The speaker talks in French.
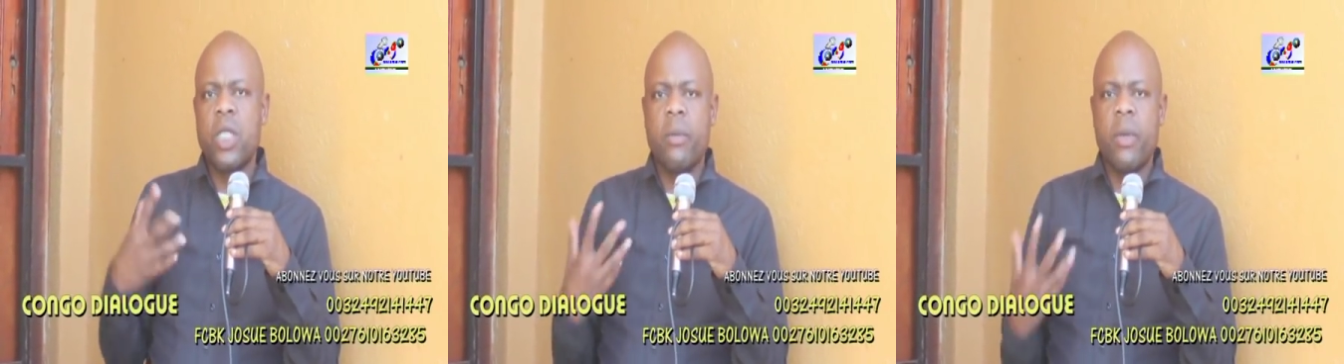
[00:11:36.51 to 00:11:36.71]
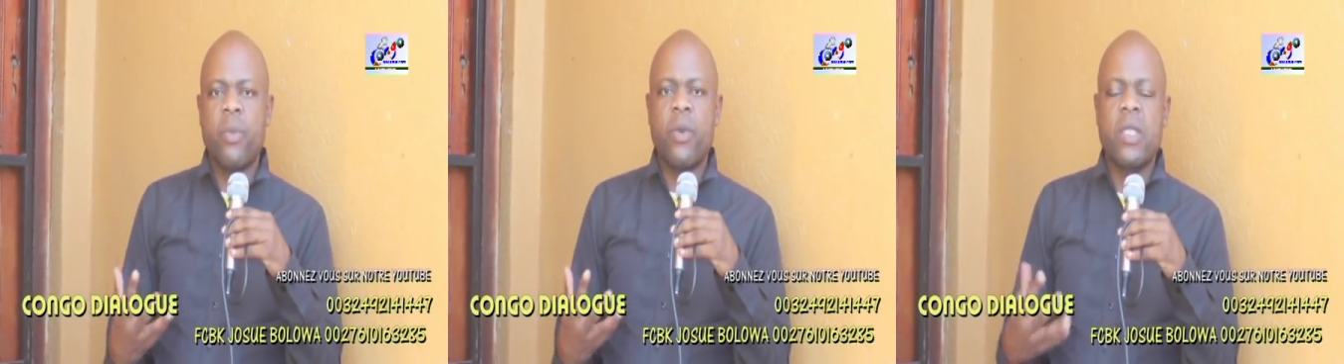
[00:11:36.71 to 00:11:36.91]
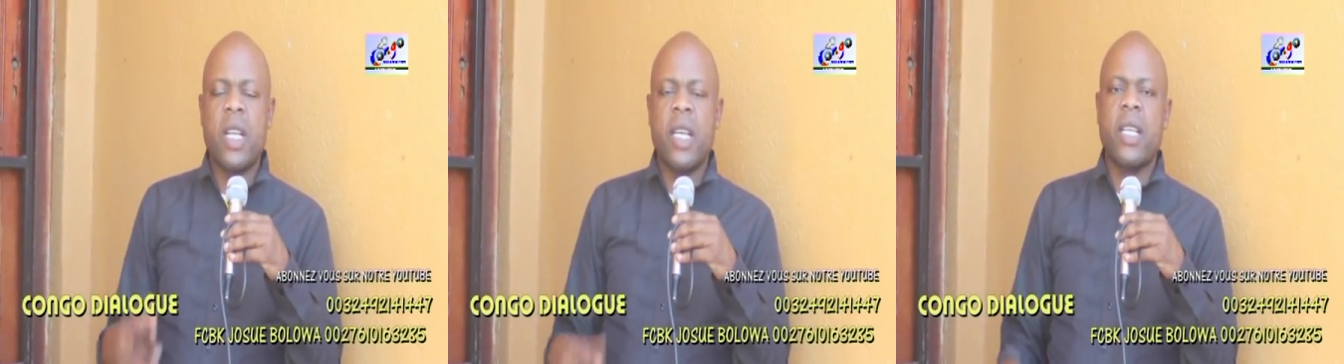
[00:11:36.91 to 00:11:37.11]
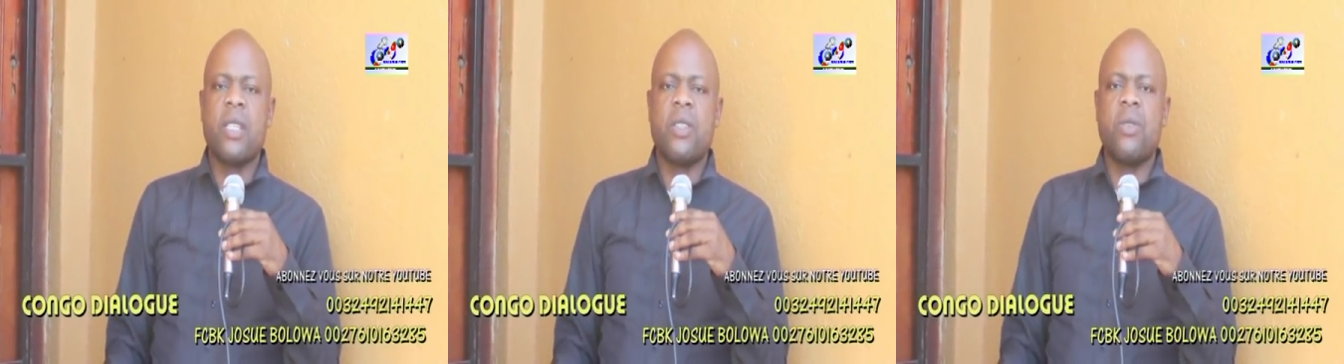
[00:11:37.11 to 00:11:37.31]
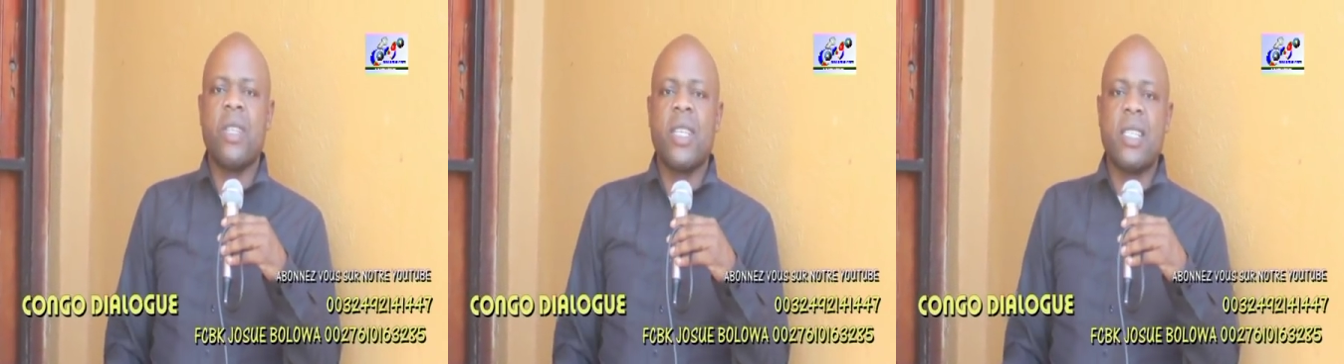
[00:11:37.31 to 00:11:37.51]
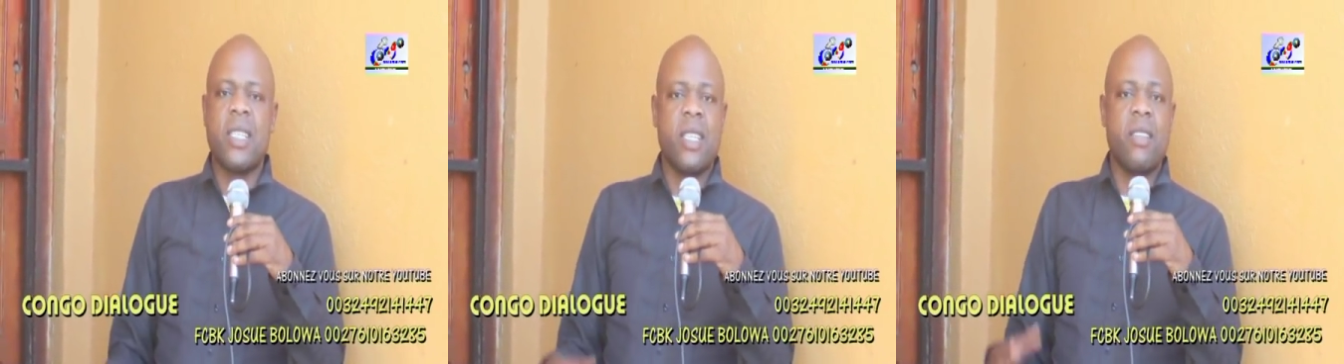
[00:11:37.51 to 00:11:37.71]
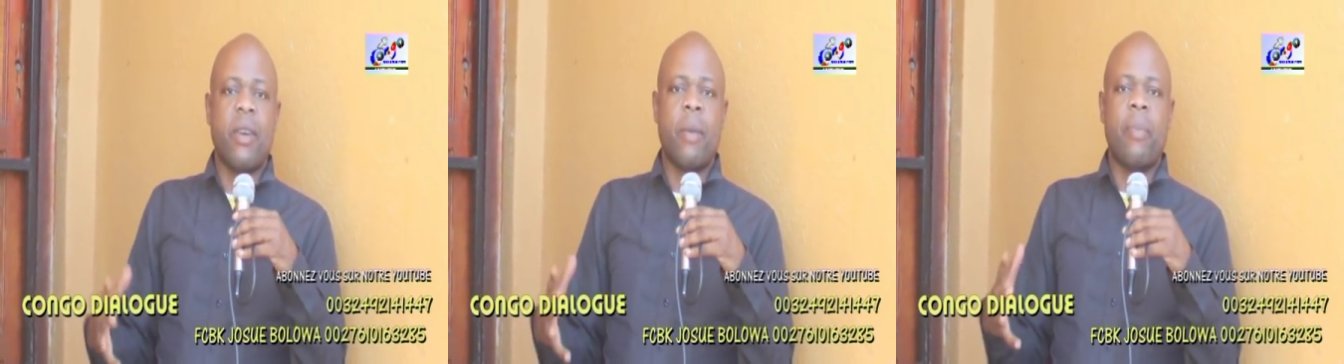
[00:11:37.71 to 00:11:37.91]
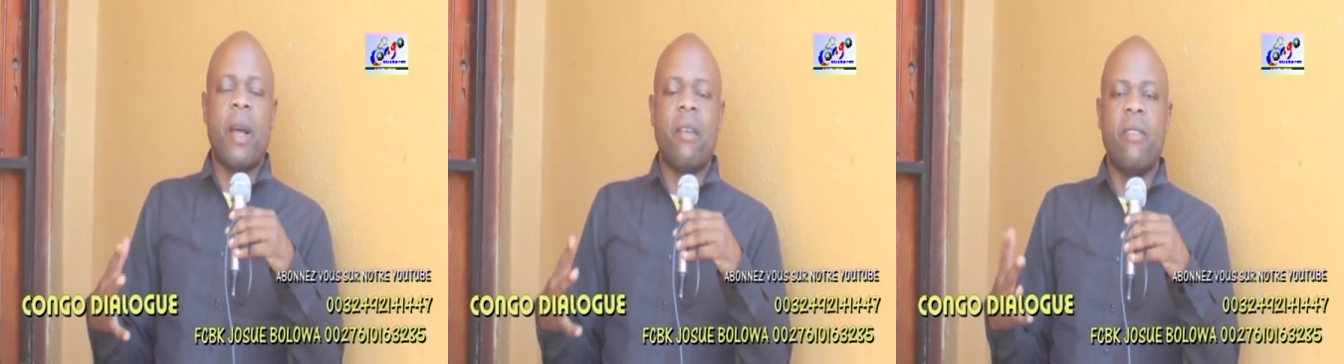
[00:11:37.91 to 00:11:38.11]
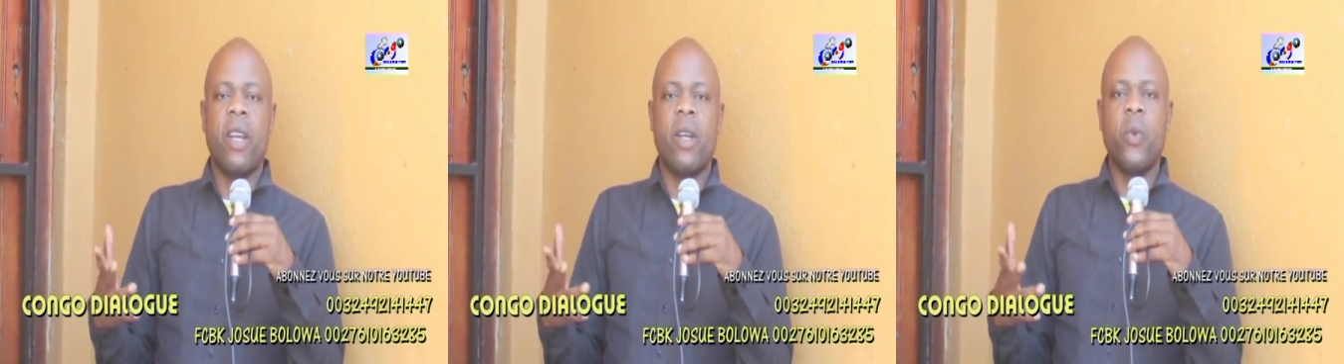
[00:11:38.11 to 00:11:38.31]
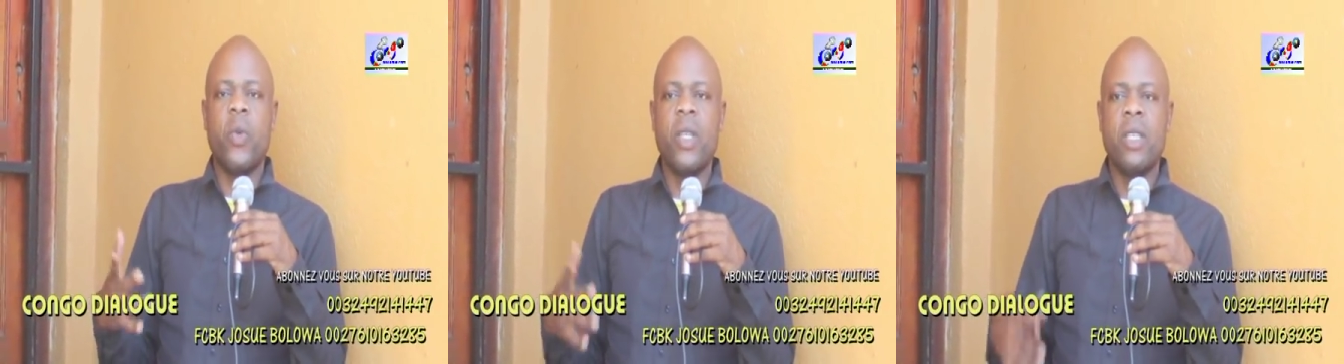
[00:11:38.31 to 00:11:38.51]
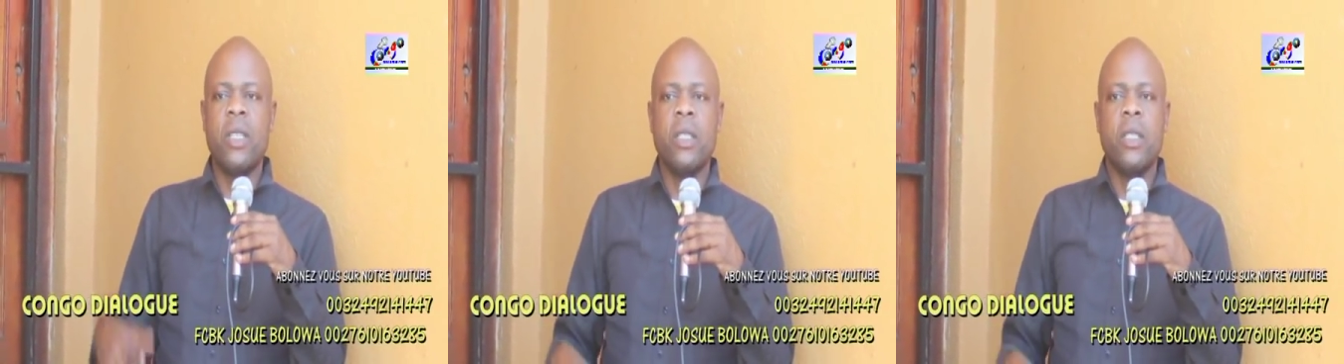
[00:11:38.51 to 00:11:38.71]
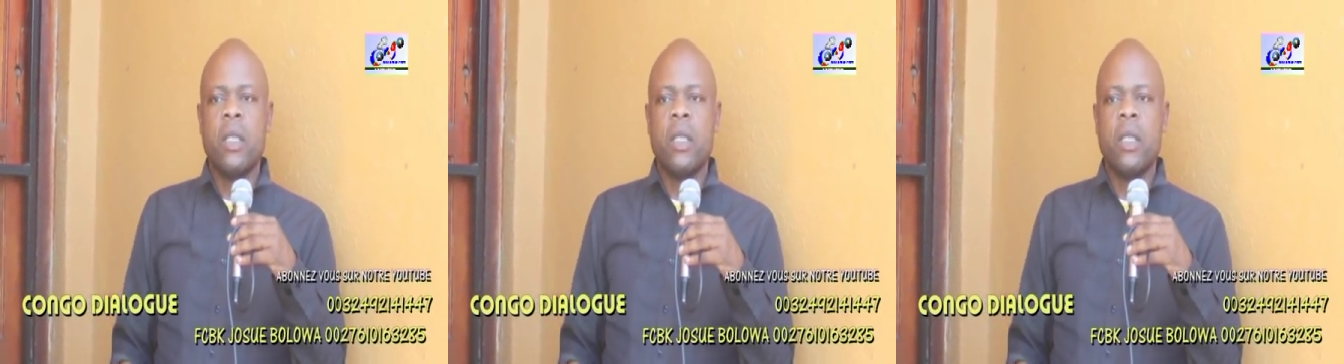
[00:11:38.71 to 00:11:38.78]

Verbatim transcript: je me pose la question, qu'est-ce qui ne va pas avec lui